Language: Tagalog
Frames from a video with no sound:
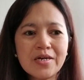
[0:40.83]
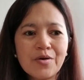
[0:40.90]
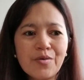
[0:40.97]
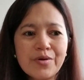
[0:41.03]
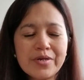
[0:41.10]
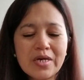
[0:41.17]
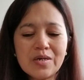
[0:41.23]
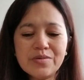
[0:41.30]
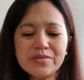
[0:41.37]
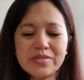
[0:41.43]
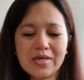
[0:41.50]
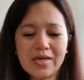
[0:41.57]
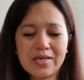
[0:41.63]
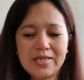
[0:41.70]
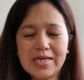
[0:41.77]

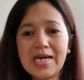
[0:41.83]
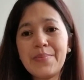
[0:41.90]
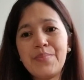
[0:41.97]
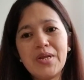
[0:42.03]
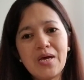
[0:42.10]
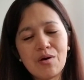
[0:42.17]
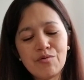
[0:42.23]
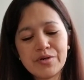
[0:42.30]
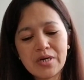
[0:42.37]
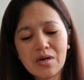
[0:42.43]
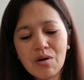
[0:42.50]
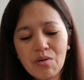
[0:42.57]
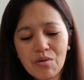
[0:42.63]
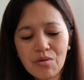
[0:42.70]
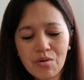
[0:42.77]
Unang-una, nag-apply ako ng
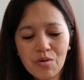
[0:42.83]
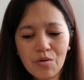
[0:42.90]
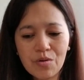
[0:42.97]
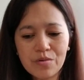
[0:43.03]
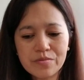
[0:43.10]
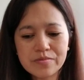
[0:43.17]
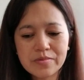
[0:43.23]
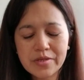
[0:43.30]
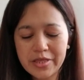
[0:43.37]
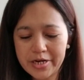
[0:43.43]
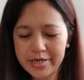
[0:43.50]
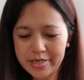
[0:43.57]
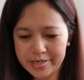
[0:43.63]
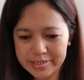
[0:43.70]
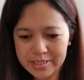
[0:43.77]
Hong Kong. 3
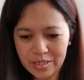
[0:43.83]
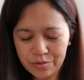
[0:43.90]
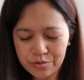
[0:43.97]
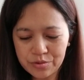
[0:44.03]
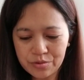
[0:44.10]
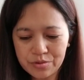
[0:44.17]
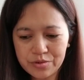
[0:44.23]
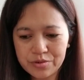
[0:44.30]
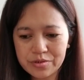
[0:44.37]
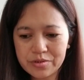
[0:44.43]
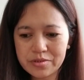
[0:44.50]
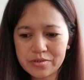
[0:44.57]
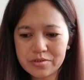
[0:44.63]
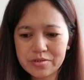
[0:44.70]
years ako doon.